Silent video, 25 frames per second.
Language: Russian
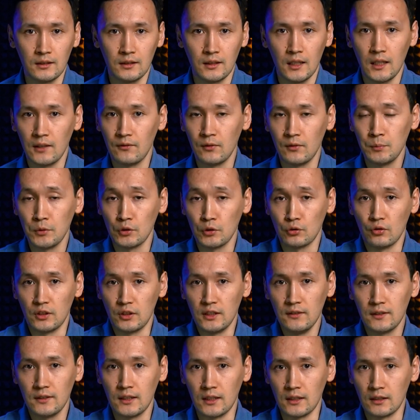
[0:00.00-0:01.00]
на выплату
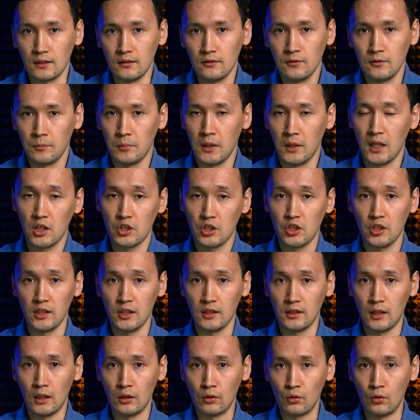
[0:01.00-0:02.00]
дивидендов, погашение
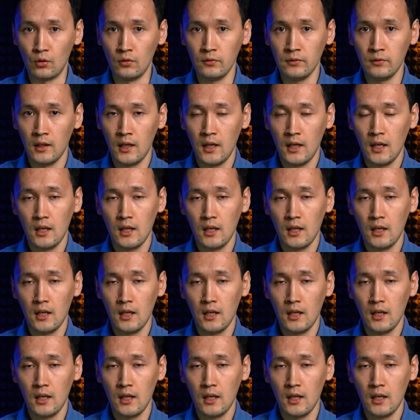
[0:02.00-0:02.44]
долгов,